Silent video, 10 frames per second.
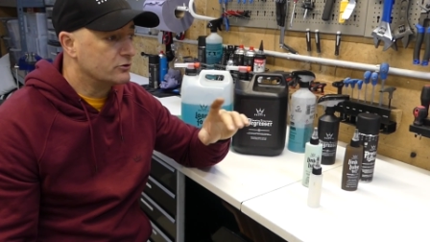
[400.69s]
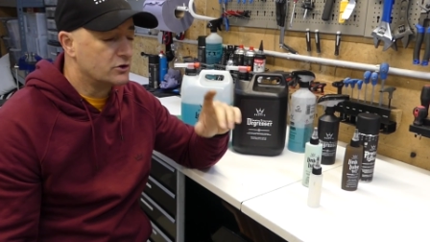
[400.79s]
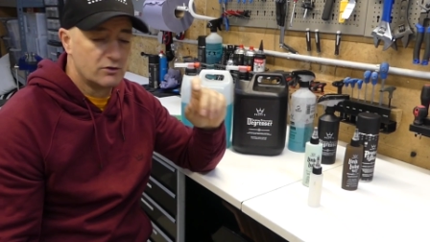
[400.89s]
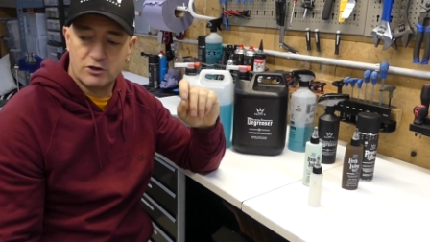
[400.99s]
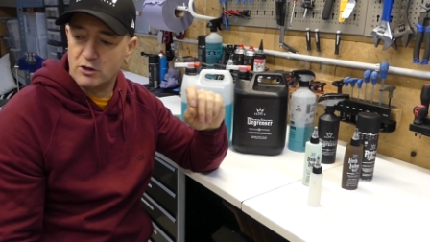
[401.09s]

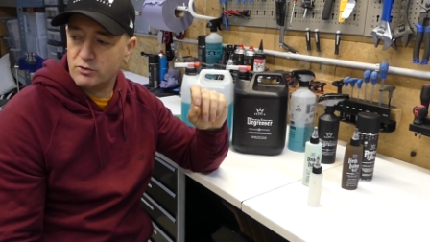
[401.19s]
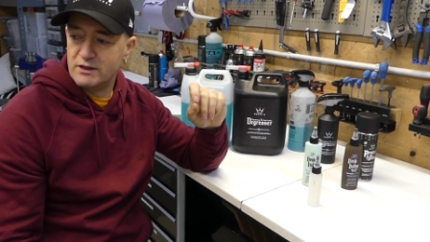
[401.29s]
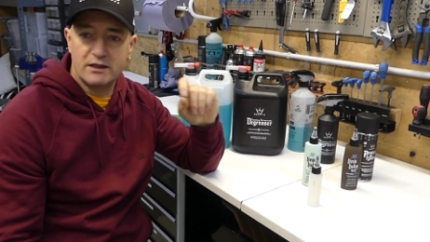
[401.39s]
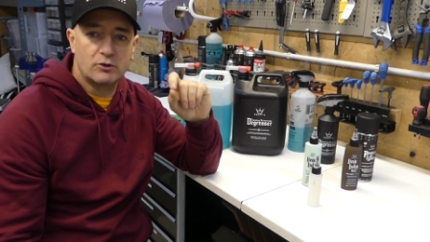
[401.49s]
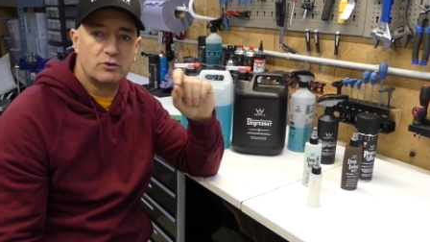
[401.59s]
j'ai
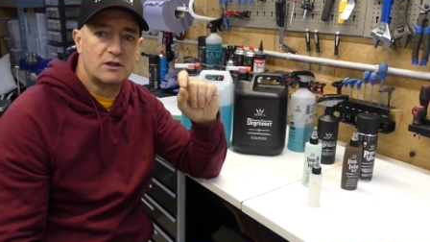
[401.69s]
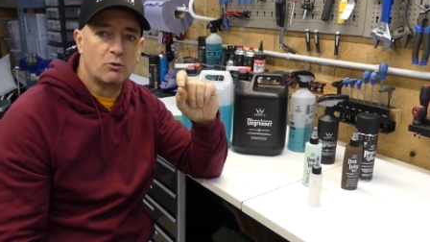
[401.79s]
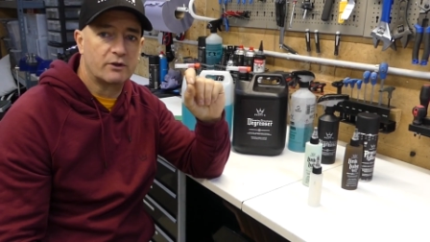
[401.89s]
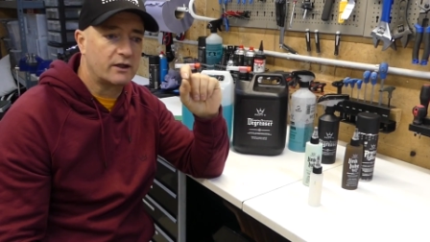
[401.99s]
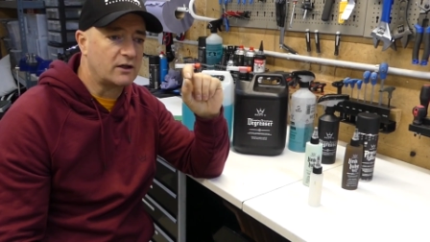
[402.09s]
lu des études
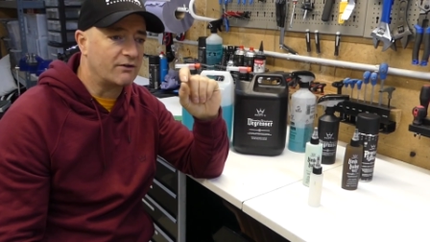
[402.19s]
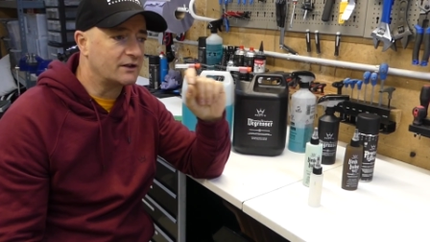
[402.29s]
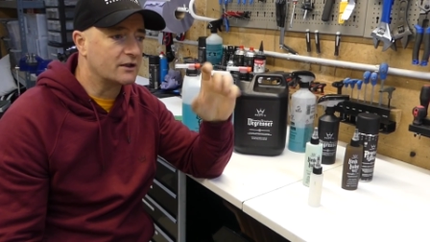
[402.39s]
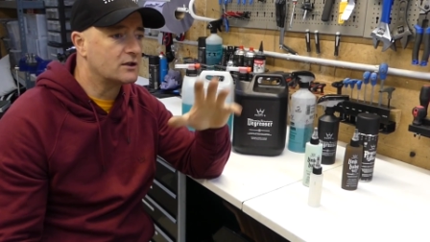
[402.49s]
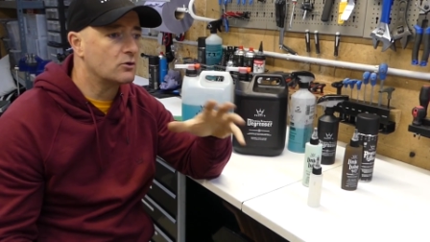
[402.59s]
qui montraient
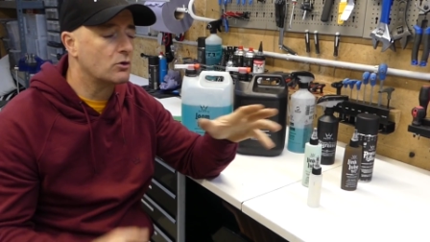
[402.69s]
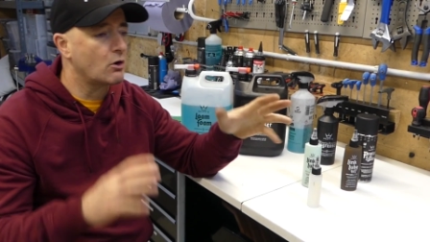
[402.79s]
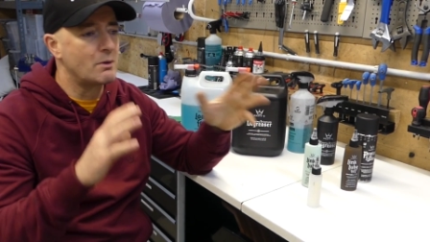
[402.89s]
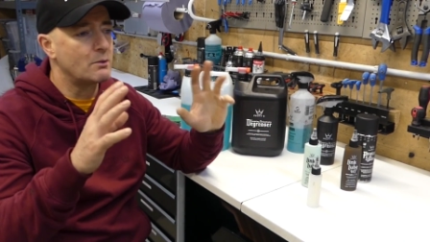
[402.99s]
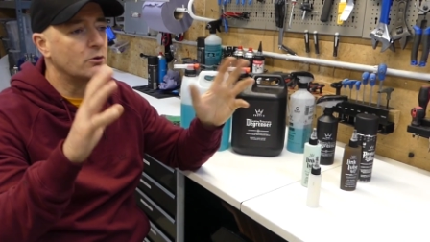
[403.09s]
qu'avec un kilo
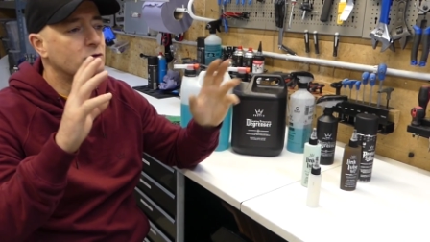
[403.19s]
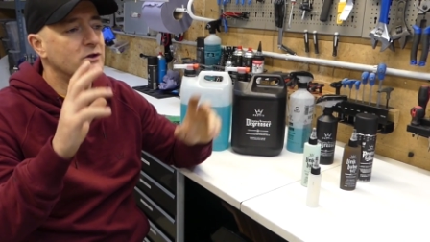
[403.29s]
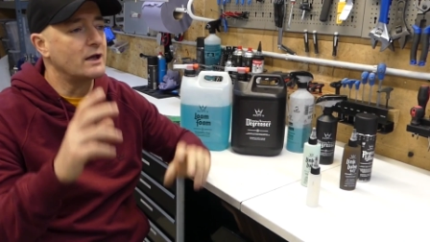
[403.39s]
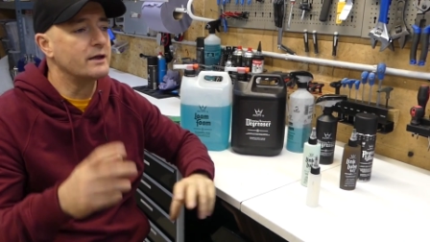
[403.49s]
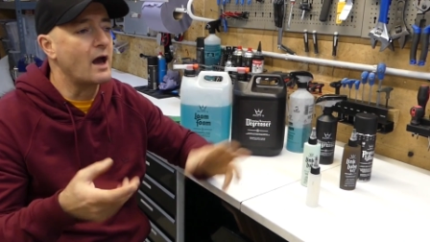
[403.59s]
globalement,
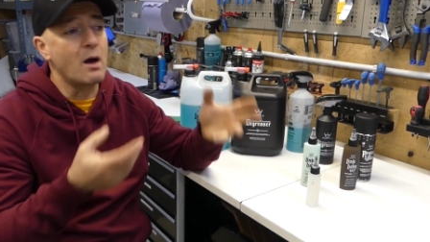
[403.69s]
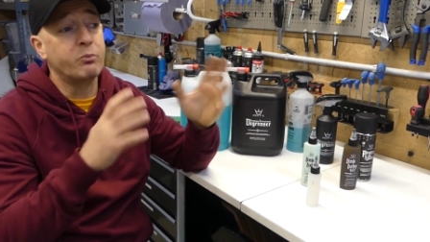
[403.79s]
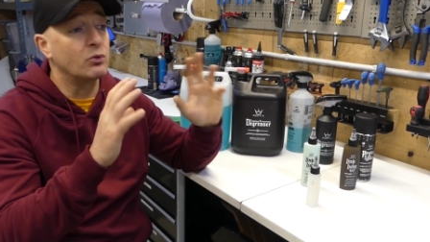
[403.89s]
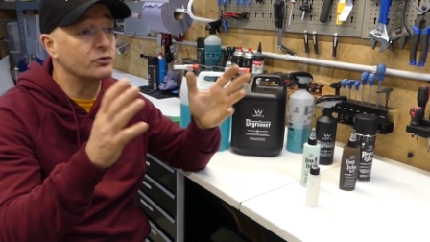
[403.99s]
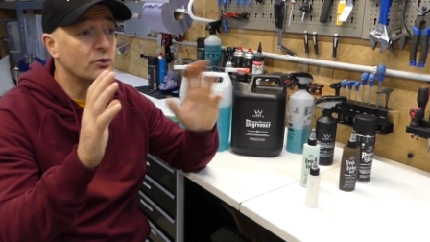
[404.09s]
tu gagnais
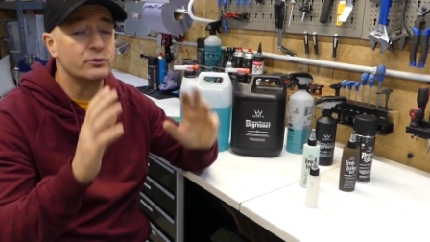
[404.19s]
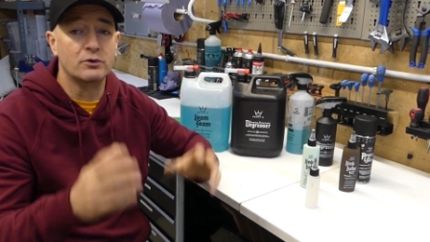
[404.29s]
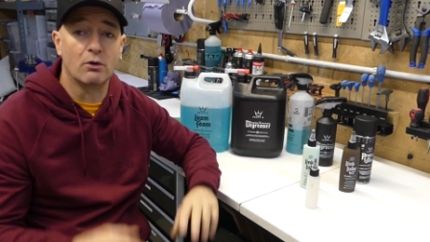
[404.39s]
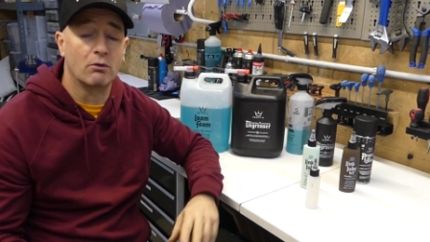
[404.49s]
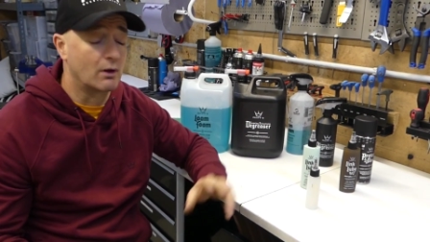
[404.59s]
1% de
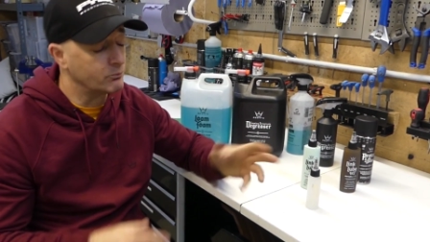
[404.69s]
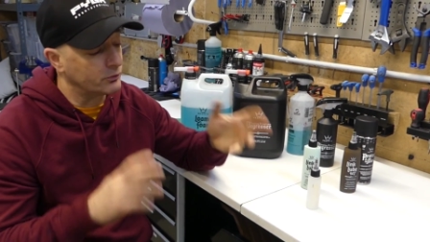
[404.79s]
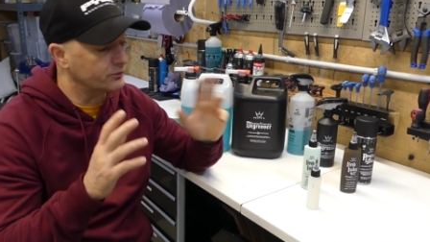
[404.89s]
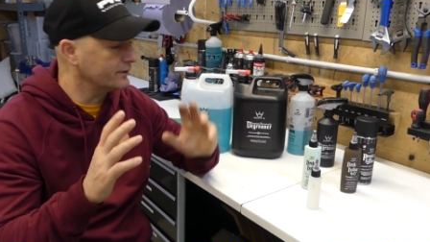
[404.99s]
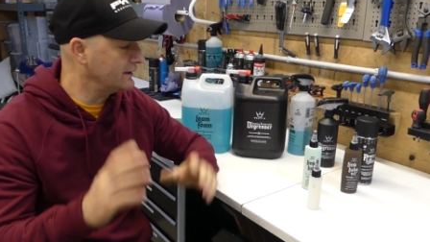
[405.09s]
temps,
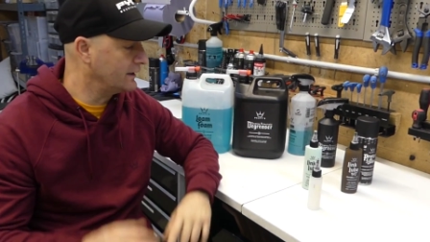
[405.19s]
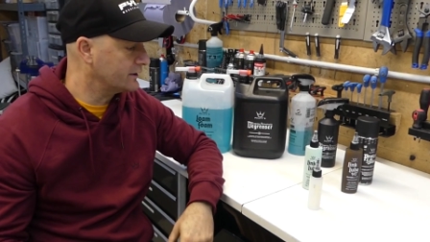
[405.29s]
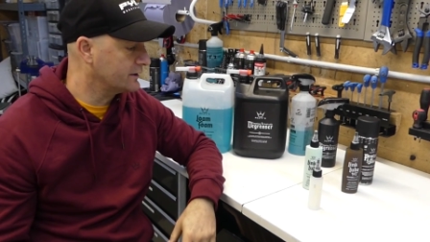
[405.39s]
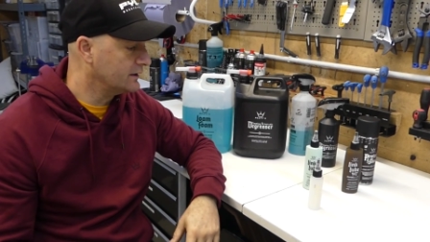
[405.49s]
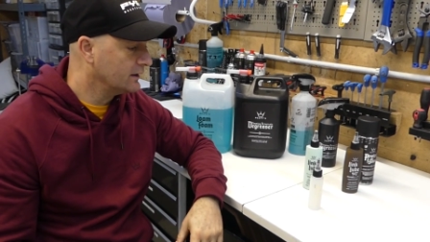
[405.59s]
1%
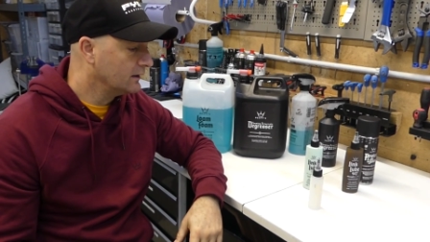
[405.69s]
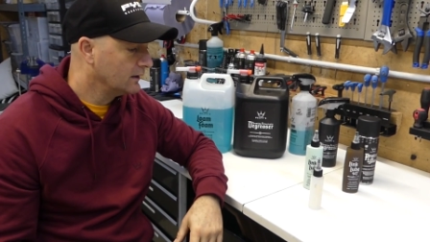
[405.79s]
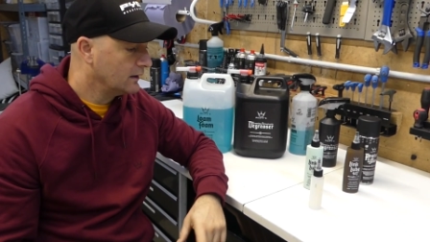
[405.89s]
d'énergie.